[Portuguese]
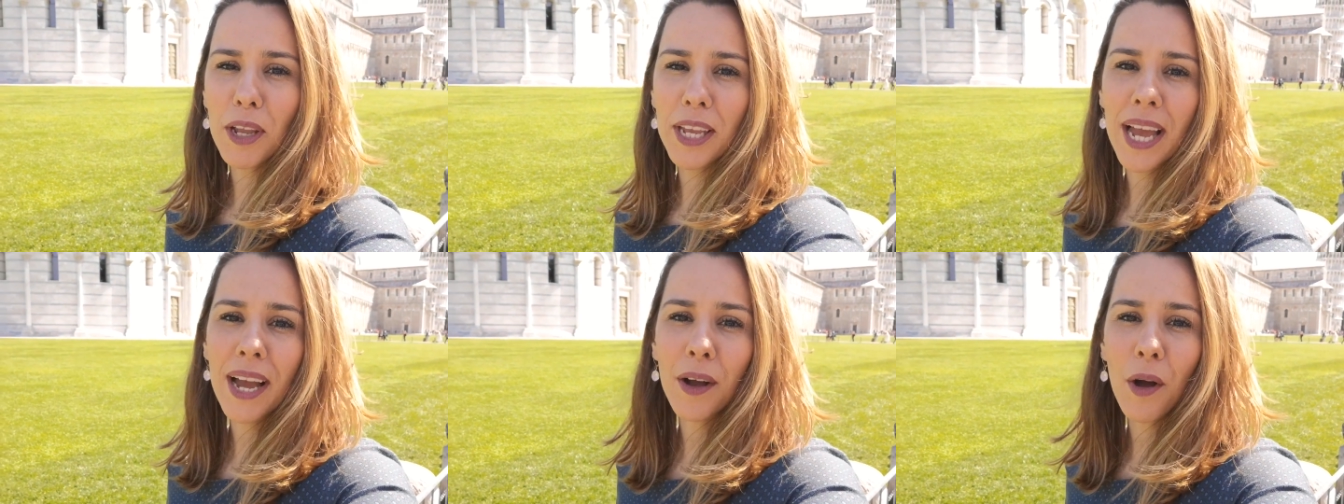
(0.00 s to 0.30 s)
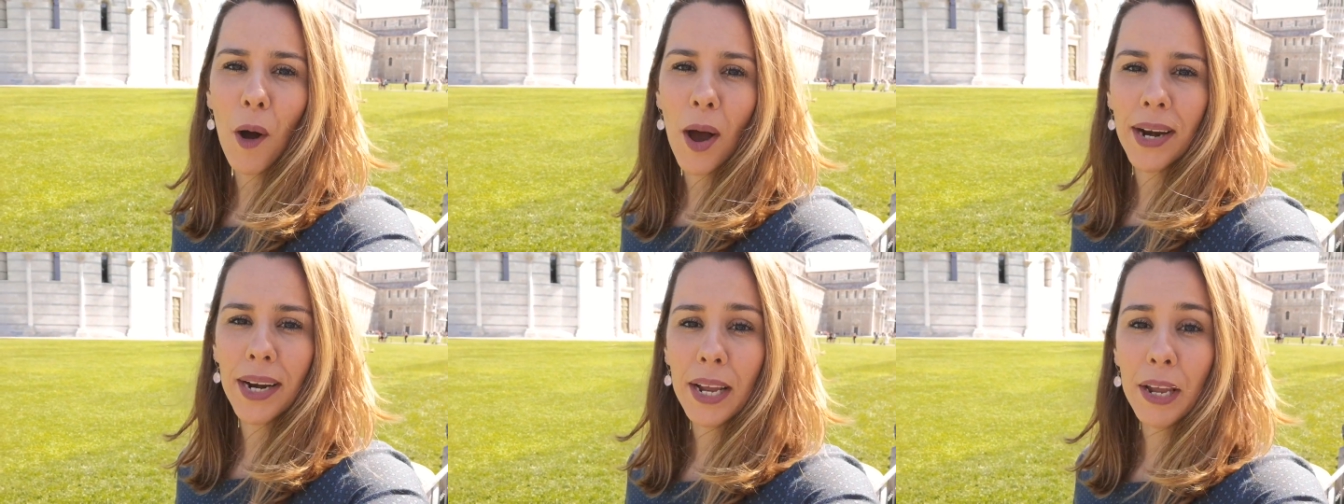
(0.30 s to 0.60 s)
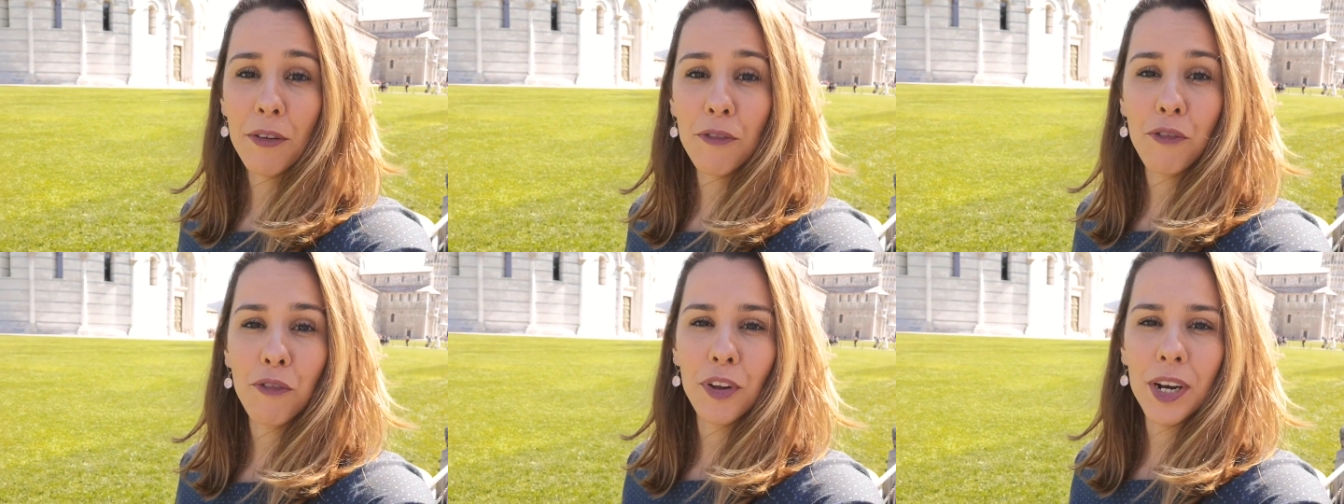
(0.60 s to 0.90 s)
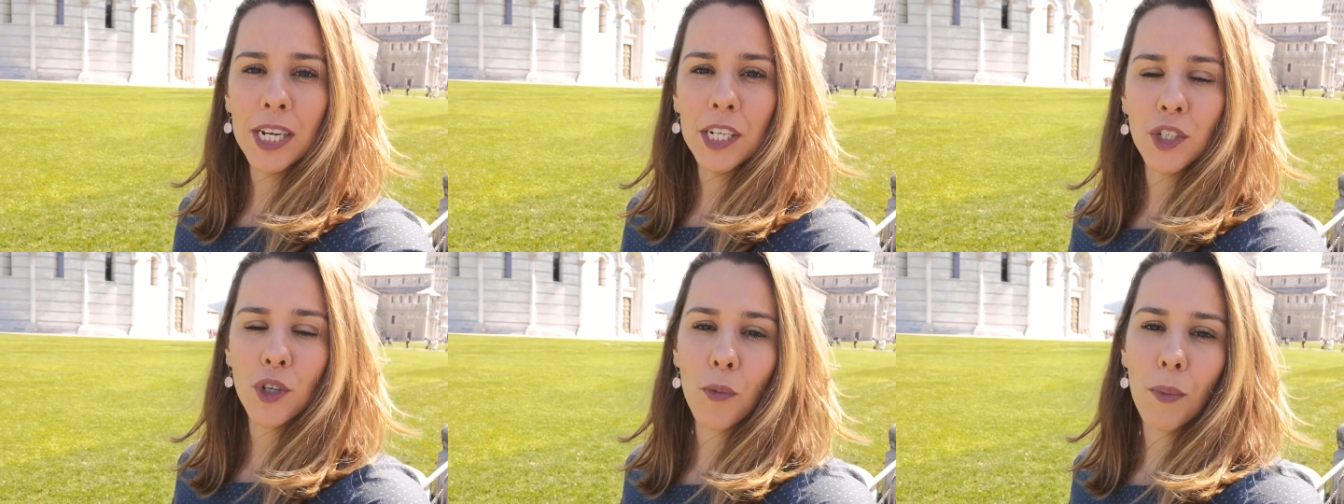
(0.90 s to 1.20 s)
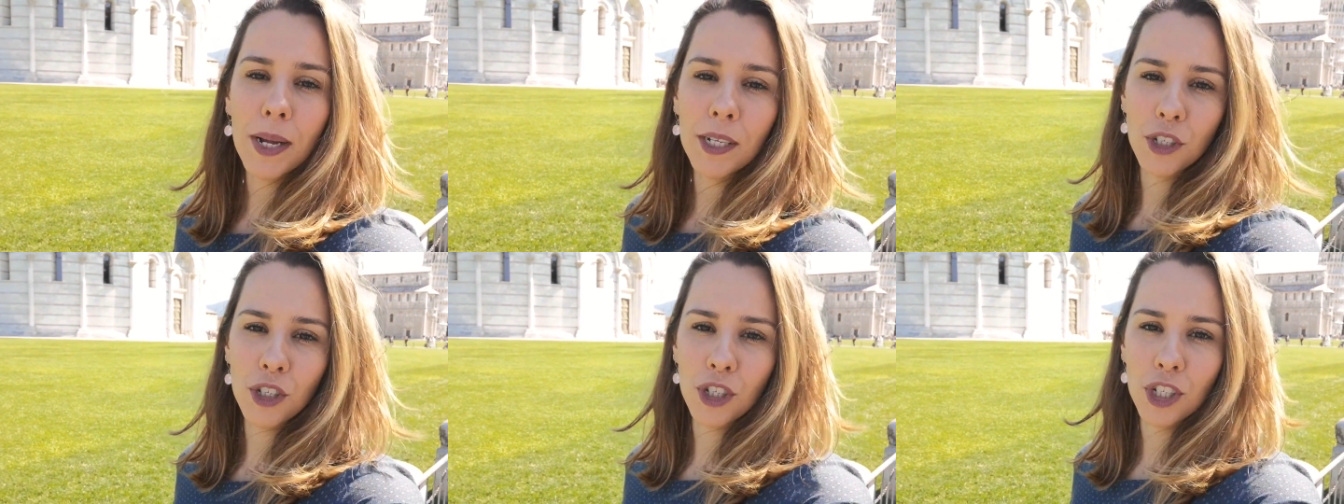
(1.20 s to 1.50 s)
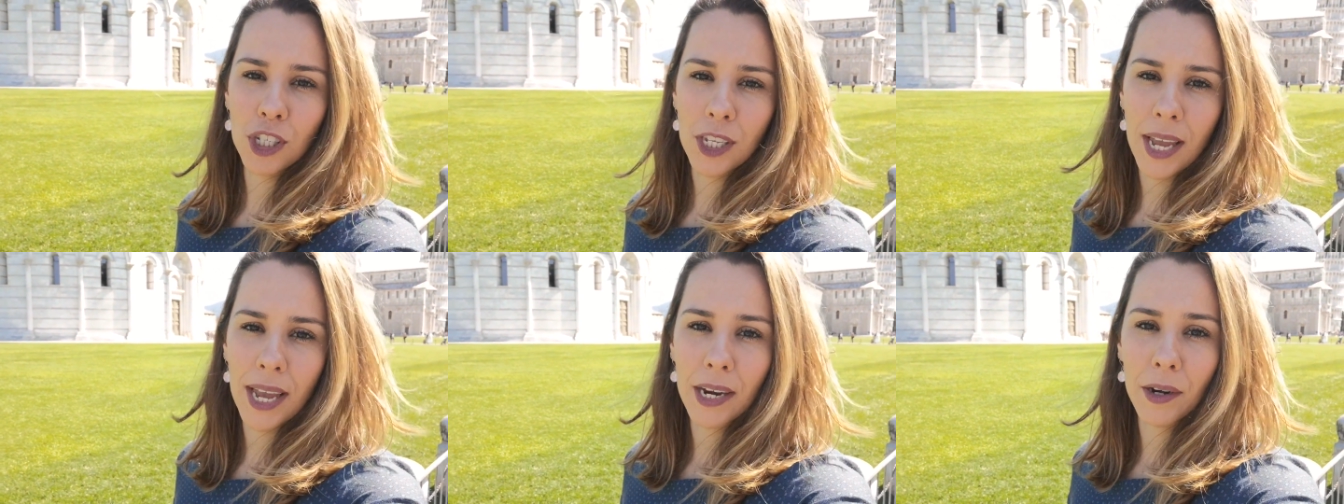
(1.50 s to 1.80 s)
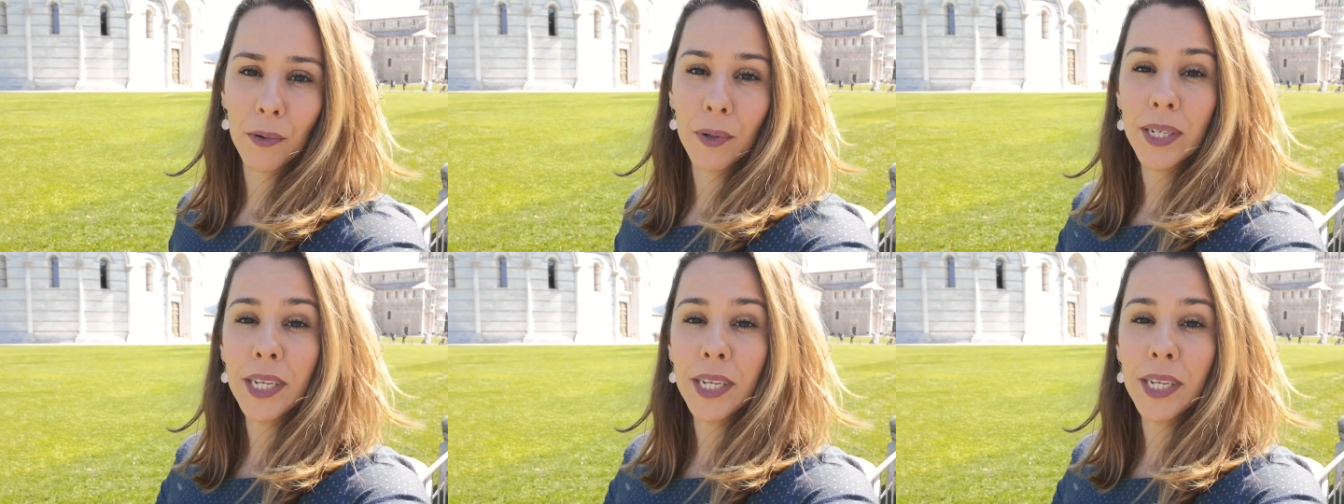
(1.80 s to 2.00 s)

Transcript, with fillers: aqui agora, em frente ao batistério.